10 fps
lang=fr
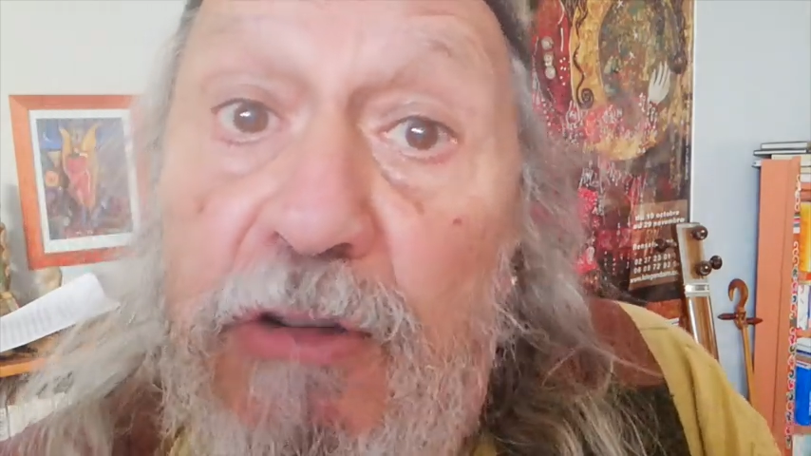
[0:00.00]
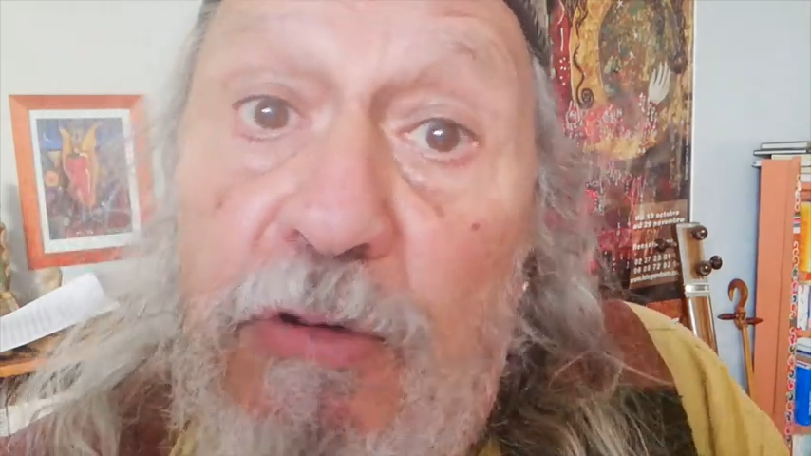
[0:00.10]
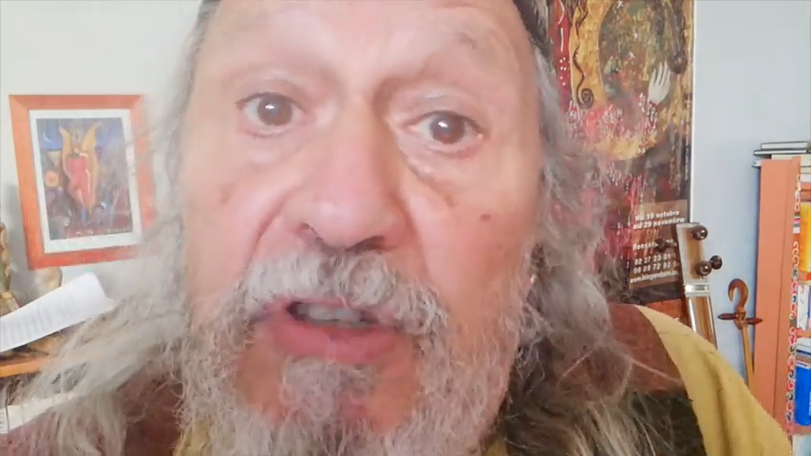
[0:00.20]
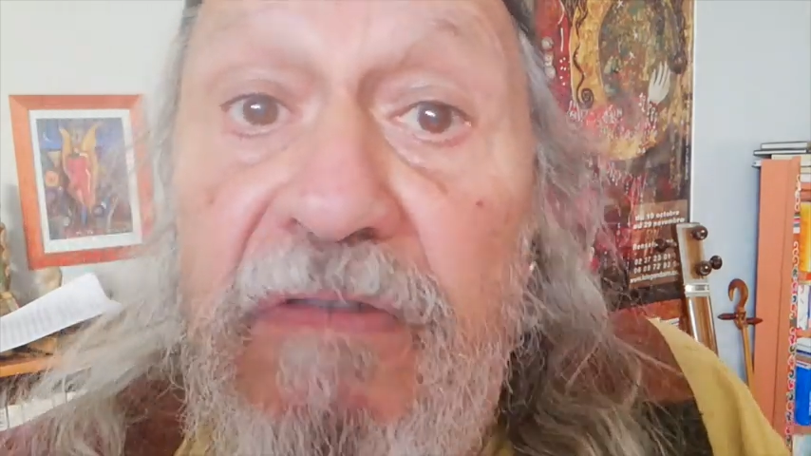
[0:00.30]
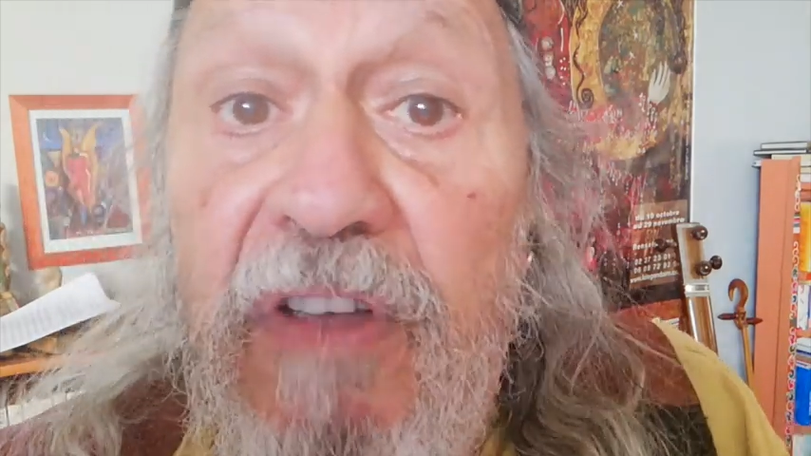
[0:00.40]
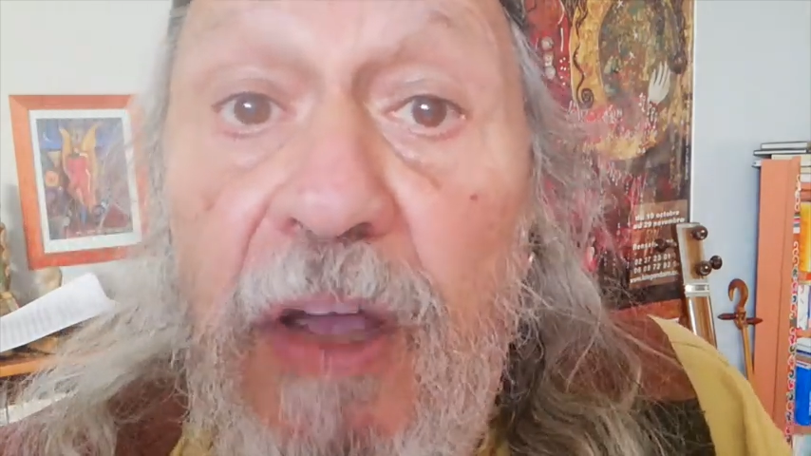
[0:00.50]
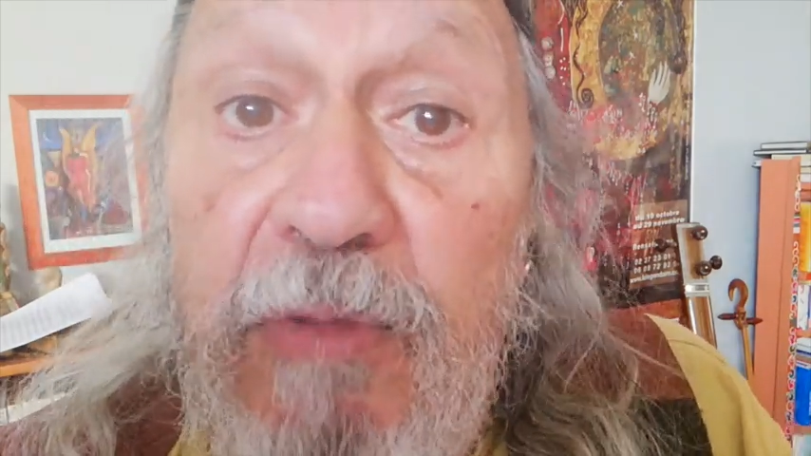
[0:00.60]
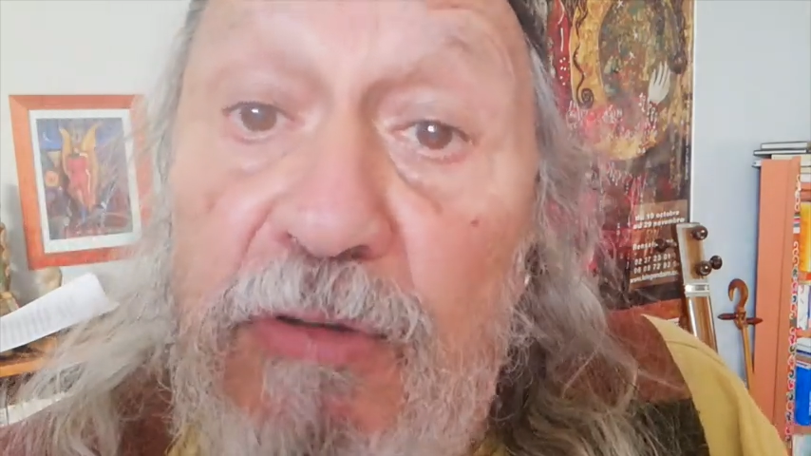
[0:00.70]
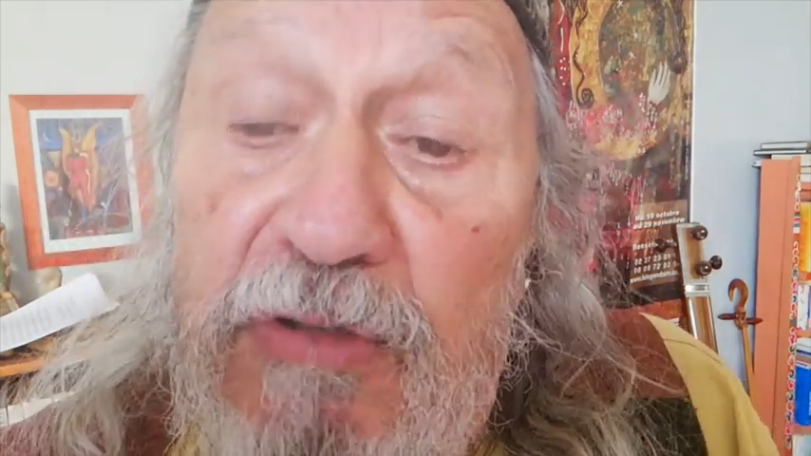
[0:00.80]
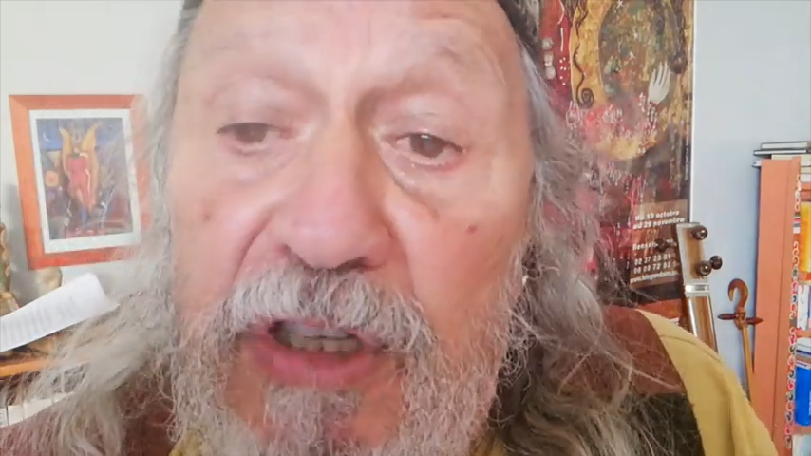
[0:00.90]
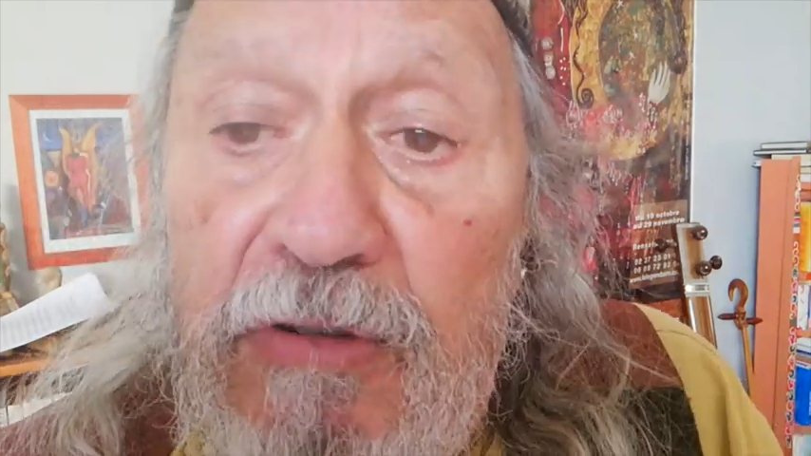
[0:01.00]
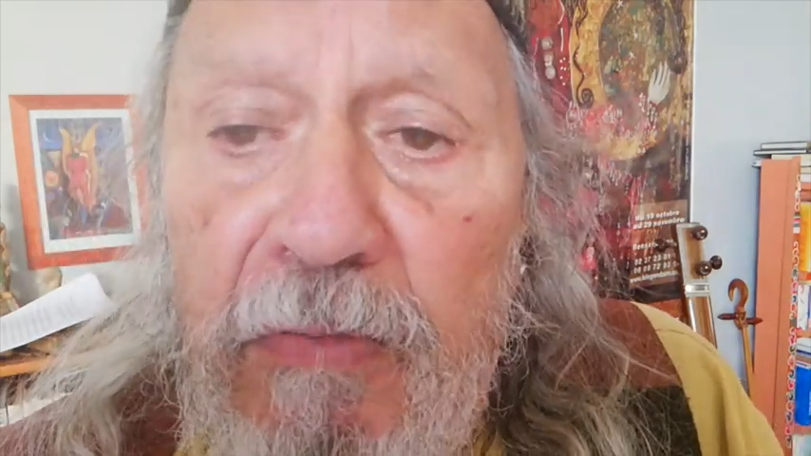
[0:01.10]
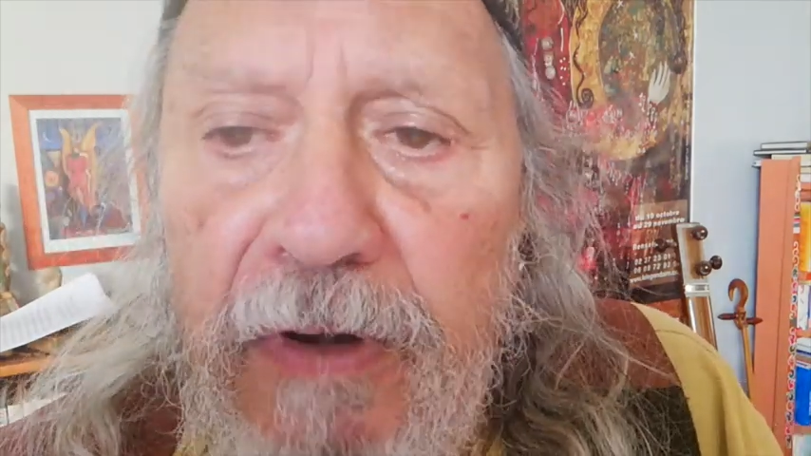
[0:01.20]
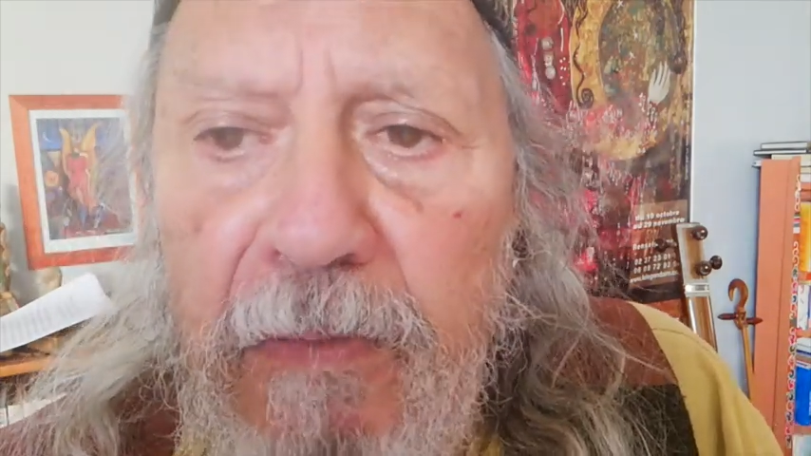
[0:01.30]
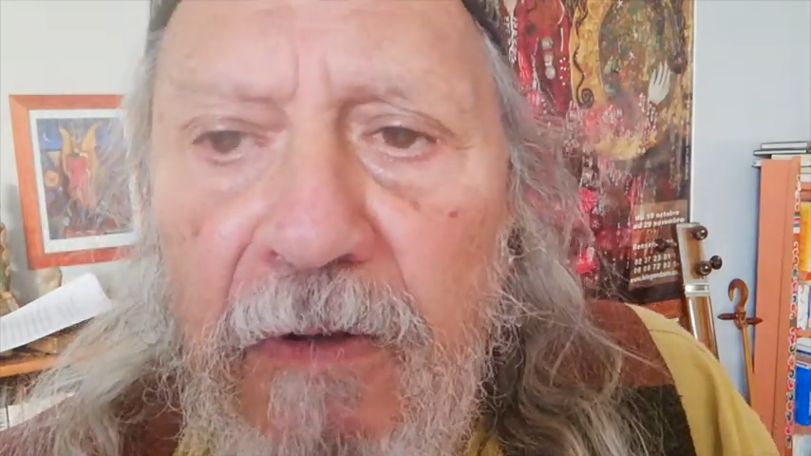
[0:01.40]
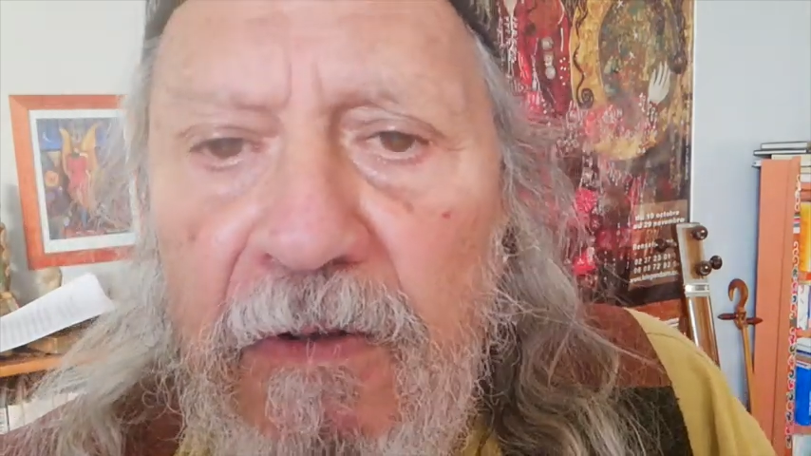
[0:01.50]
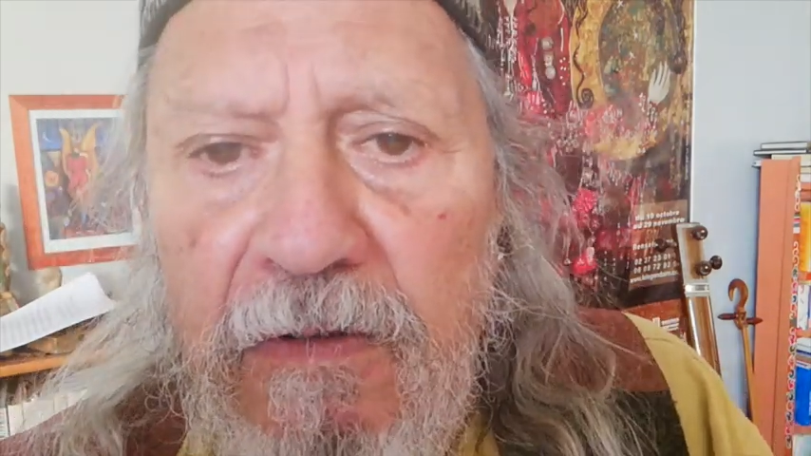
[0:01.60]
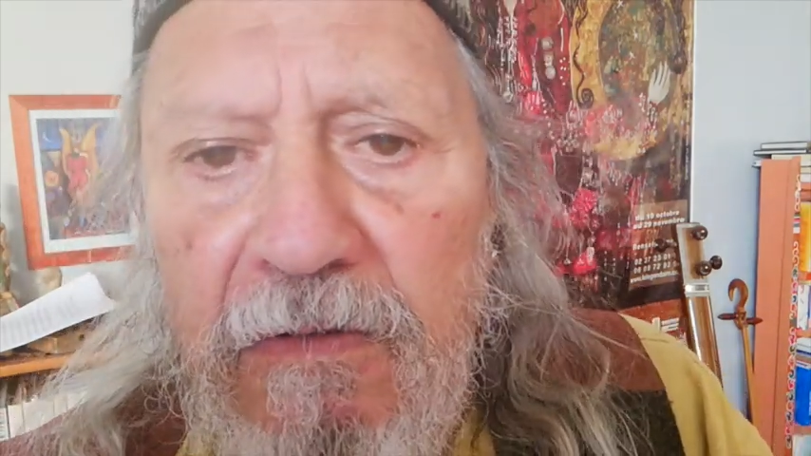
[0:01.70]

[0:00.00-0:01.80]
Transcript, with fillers: de ses verbes et de ses compléments